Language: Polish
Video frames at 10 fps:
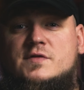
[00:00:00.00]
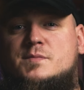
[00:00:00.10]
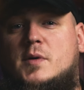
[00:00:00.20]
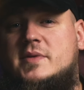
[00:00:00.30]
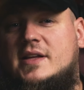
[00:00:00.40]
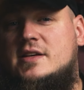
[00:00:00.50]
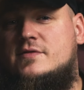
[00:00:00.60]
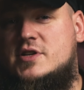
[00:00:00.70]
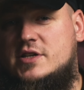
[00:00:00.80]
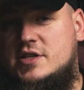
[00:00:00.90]
od wspomnianej
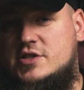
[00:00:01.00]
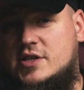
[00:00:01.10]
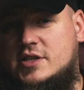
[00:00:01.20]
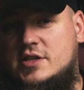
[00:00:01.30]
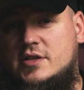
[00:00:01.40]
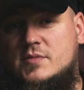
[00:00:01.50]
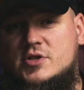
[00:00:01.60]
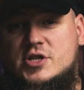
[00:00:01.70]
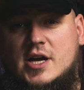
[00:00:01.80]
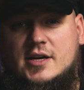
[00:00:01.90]
wcześniej rzeki
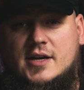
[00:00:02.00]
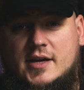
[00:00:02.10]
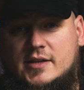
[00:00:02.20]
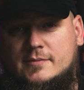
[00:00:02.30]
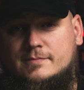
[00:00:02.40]
Shiregain.